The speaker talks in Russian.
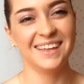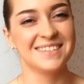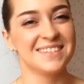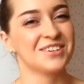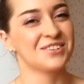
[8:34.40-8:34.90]
Я
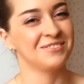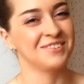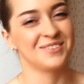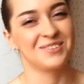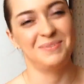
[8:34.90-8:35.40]
знаю, что
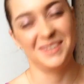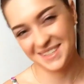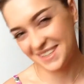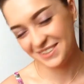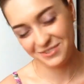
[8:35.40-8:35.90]
вас уже
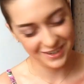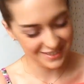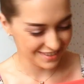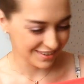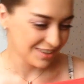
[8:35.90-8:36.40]
бесит эта
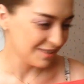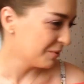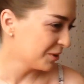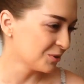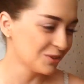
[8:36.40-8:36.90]
фраза, но я
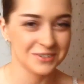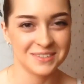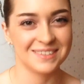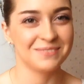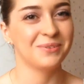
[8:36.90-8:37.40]
не могу ничего
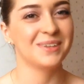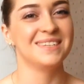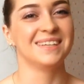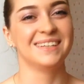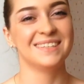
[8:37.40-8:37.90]
с этим
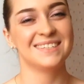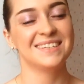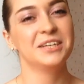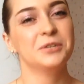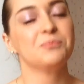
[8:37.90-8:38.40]
поделать.
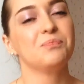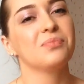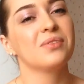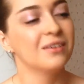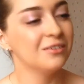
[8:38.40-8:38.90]

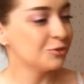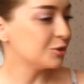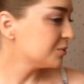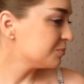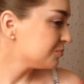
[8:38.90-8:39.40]
Вот.